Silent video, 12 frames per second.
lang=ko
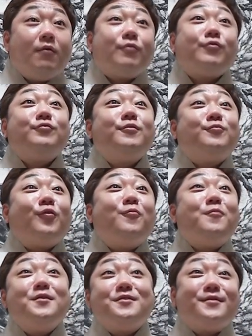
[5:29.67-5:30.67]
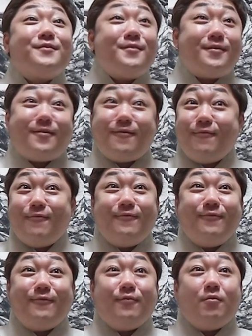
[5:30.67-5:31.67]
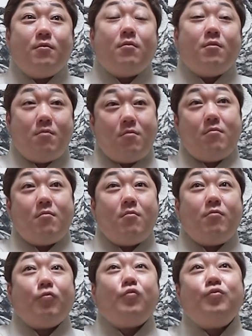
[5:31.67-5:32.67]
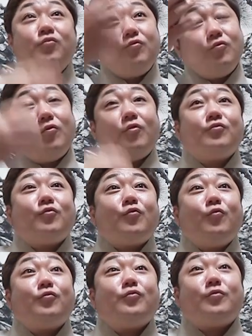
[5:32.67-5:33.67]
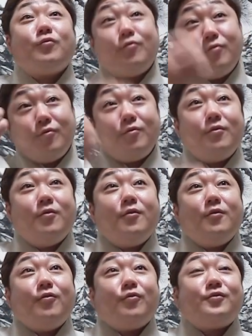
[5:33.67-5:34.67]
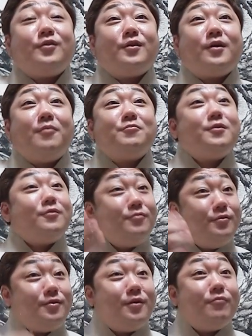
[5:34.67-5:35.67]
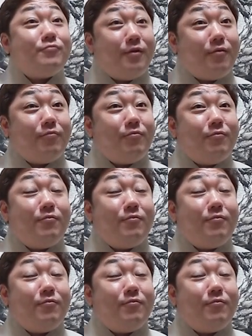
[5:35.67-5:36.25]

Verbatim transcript: 그 선생님 정말 신기하다. 참. 그분도 그저께 오셔서 어렸을 때 감사도 인사하고 가고.